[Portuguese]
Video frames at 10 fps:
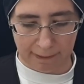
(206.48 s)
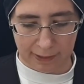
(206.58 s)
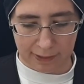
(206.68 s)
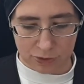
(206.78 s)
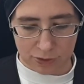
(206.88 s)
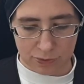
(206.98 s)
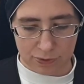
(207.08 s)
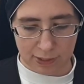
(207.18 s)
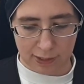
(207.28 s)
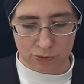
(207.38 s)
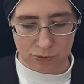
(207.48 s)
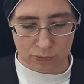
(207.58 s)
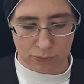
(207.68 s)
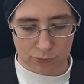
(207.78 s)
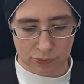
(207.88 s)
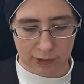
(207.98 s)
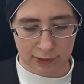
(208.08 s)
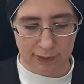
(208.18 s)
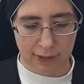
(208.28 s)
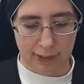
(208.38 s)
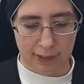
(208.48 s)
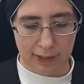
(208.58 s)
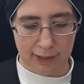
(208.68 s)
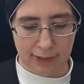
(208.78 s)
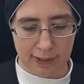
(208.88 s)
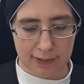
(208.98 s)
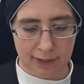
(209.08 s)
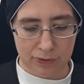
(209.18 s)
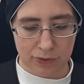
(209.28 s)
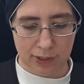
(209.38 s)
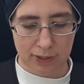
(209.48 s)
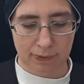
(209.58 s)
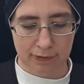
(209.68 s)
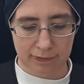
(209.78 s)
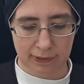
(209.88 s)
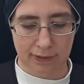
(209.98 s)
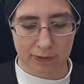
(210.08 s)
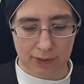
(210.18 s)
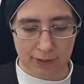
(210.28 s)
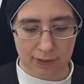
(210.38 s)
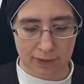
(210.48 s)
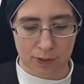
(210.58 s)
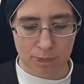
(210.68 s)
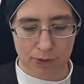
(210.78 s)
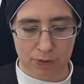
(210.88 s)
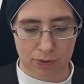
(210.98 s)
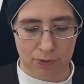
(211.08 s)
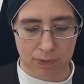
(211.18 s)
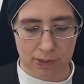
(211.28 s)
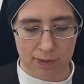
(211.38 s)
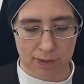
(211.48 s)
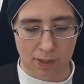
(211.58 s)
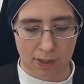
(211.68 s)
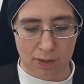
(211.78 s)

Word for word: Que Jesus Cristo cure e dê sentido à vida de tantas pessoas,